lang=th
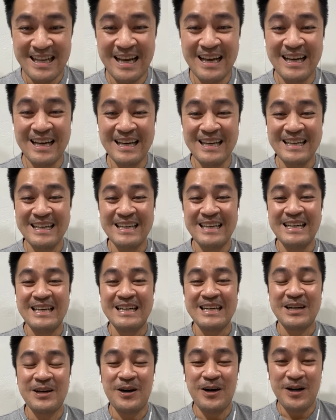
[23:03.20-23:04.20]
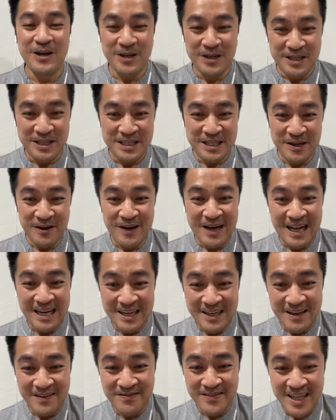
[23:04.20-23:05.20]
นะก็เดี๋ยวอ่า
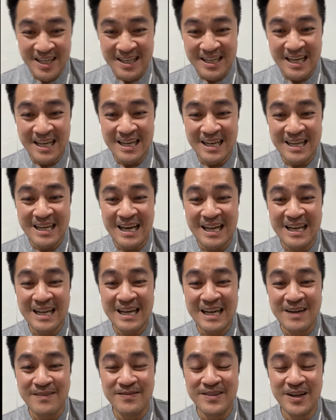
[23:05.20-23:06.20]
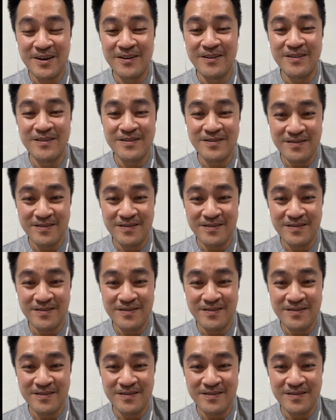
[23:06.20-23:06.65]
นคอมเมนต์กันละกันนะครับเดี๋ยว